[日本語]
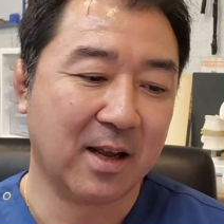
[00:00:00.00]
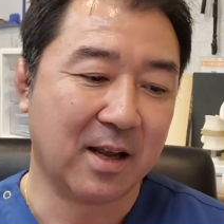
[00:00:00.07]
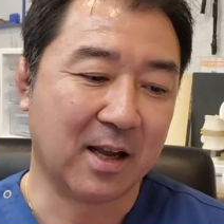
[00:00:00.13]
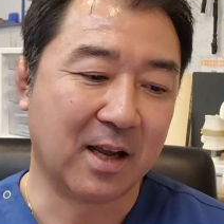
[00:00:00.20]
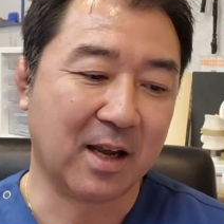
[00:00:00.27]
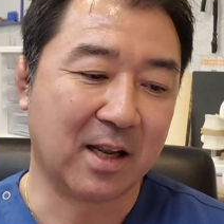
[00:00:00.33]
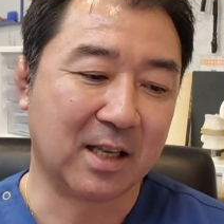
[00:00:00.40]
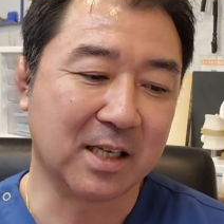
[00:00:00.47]

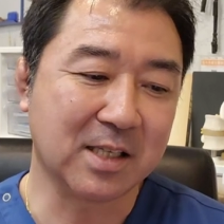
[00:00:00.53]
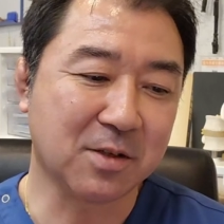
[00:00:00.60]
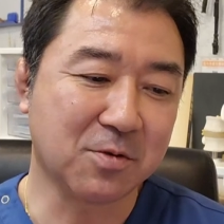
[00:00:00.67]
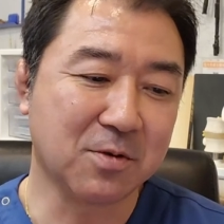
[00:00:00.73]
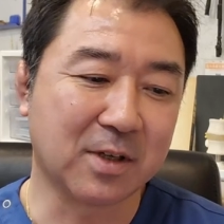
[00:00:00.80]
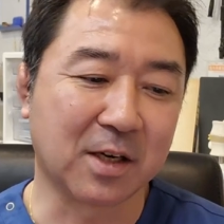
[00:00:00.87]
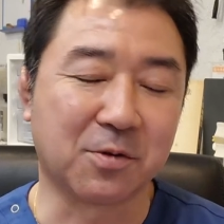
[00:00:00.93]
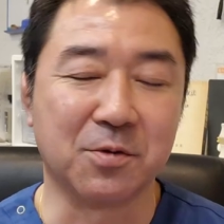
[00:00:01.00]
えー、なぜ
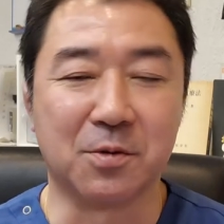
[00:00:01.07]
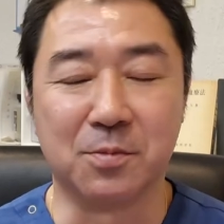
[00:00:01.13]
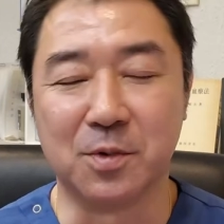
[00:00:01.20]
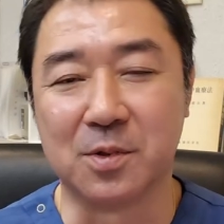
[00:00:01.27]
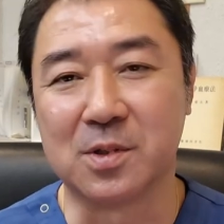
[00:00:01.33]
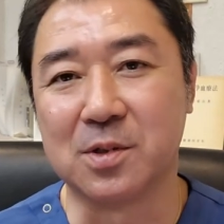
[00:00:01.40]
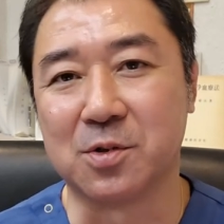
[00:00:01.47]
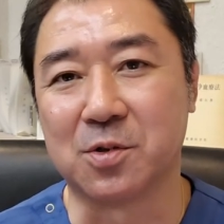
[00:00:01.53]
今回この
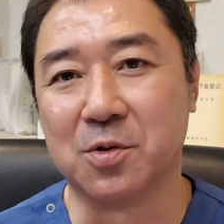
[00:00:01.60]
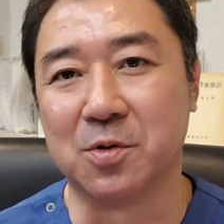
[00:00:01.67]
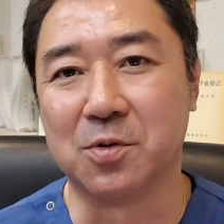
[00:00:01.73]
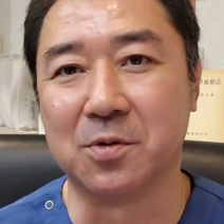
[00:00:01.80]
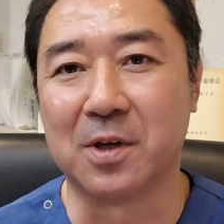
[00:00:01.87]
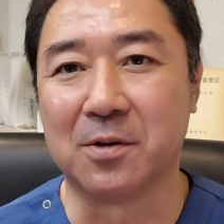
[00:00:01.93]
むっつの症状